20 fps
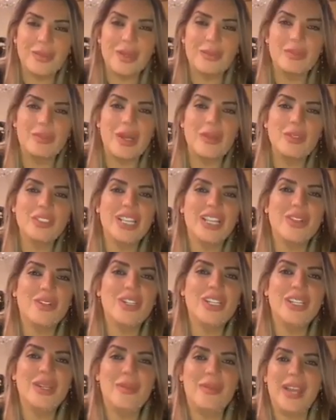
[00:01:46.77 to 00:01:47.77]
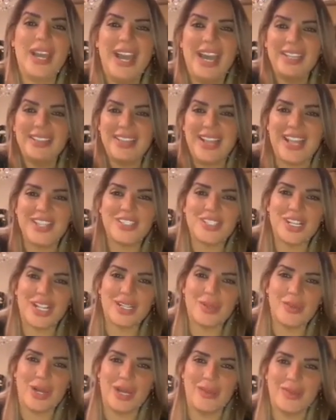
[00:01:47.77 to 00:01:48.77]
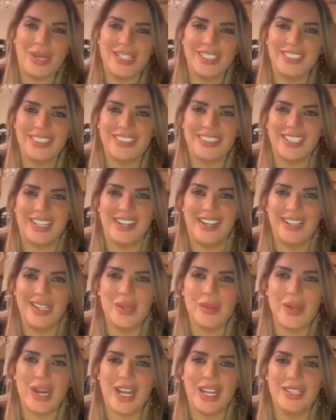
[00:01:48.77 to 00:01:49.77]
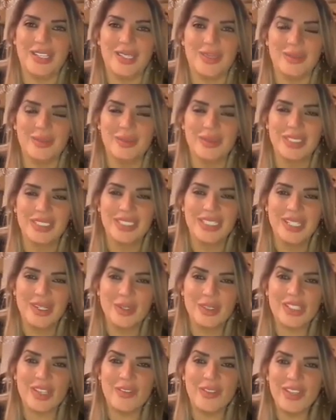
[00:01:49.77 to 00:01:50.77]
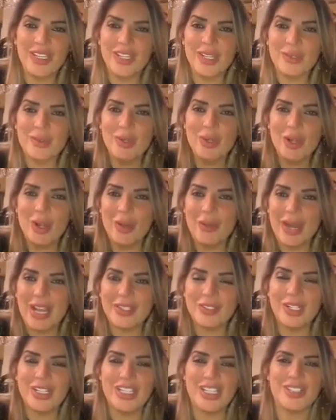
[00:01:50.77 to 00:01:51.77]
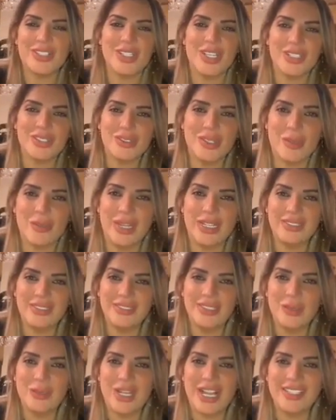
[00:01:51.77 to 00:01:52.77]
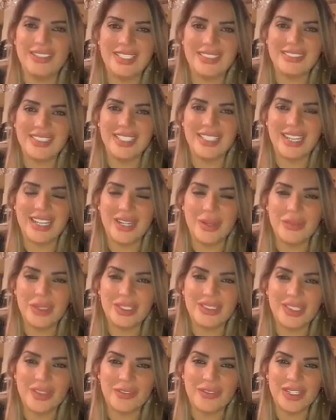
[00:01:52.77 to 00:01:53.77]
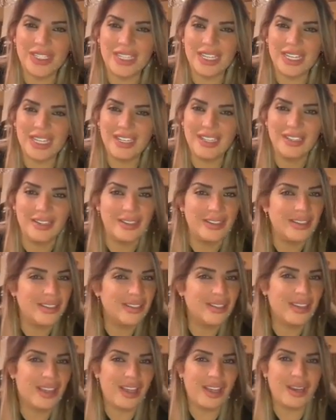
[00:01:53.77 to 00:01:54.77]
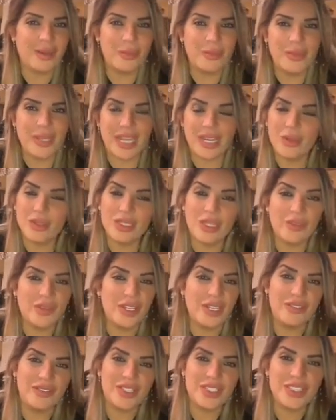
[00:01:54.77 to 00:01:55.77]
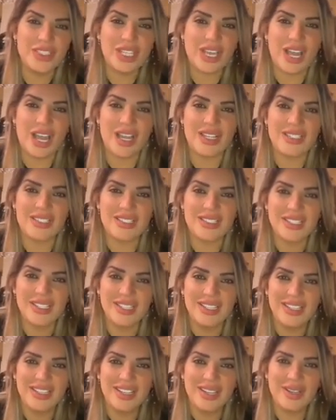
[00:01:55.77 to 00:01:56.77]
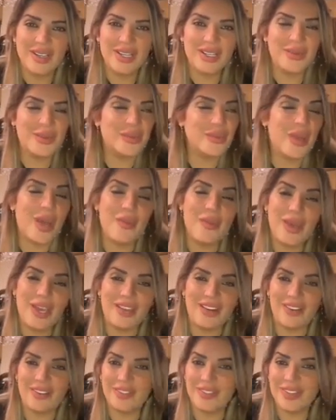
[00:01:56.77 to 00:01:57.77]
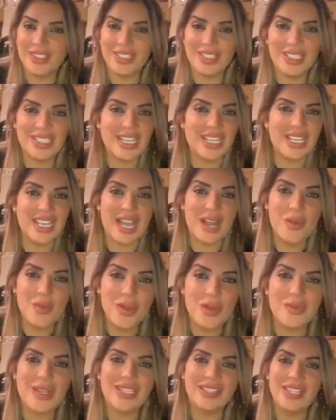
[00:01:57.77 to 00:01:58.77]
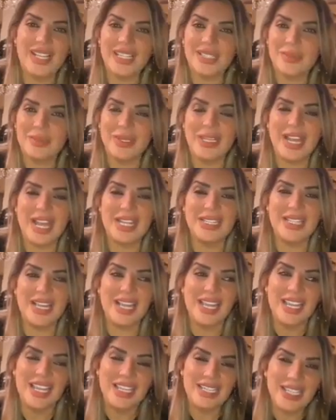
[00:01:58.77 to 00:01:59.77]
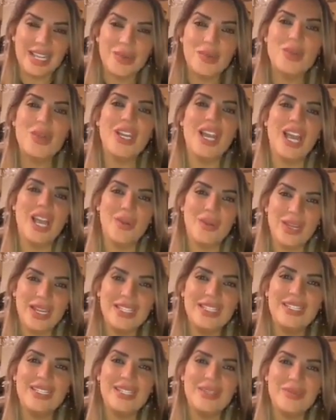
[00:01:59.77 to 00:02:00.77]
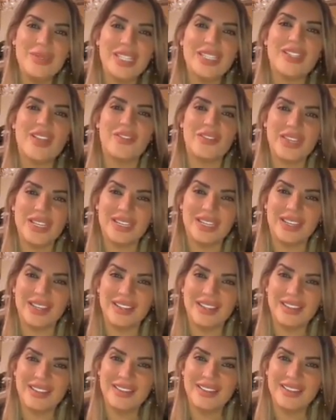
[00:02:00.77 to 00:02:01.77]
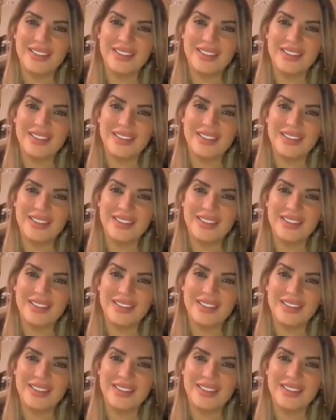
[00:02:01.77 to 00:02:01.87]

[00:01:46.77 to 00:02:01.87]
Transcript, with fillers: بموت على كل الربيعات لاجلك ماما انت ابراهيم والطفيله كلهم هدول عشقتهم عندي اولاد كثير انا من الطفيله يا ربي انا والطفيله في شيء خاص ما بعرف اول ما طلعت بالهذا كان كل حوالي من الطفيله